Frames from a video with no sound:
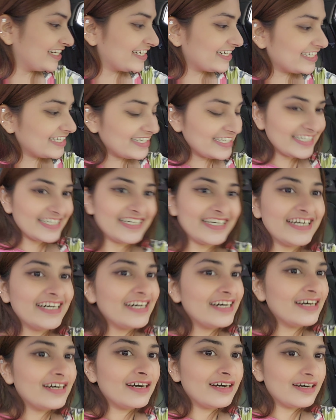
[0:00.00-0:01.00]
कवर देख के
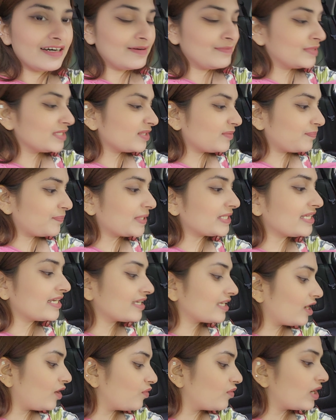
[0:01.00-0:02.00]
मतलब उल्टी मतलब पता है
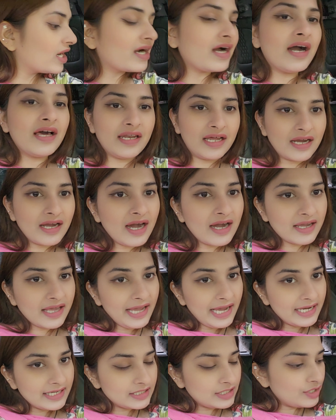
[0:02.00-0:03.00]
क्या हुआ खाना तो खा के
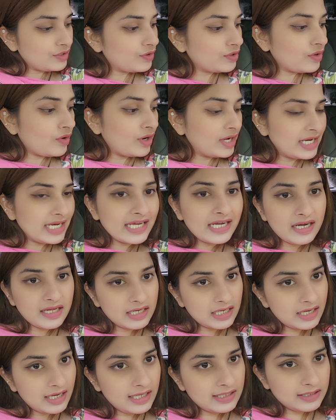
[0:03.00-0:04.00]
आए थे और ऑयली
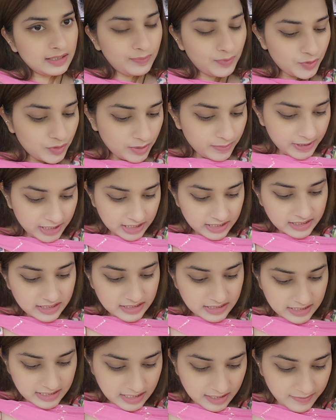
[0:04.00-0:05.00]
खाना खाया था पूरी बनी थी
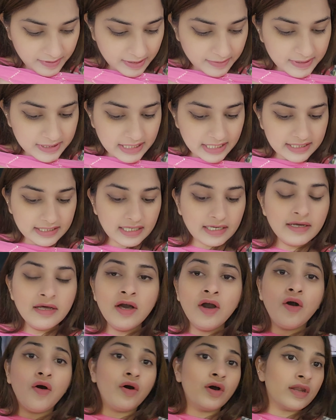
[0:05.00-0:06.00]
जैसे कि मैंने बताया
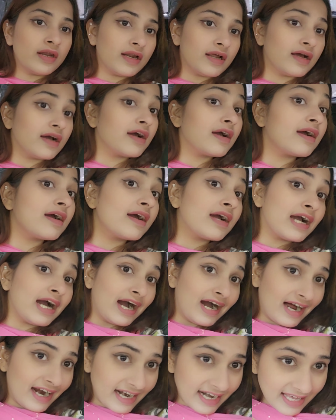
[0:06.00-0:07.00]
था और हाँ,
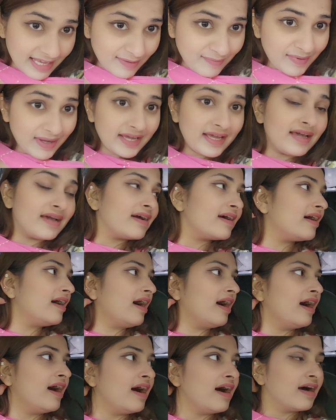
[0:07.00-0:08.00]
गाड़ी
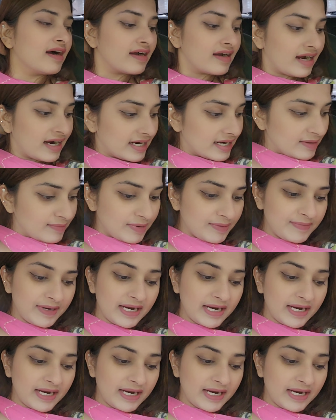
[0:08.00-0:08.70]
में हाँ गाड़ी में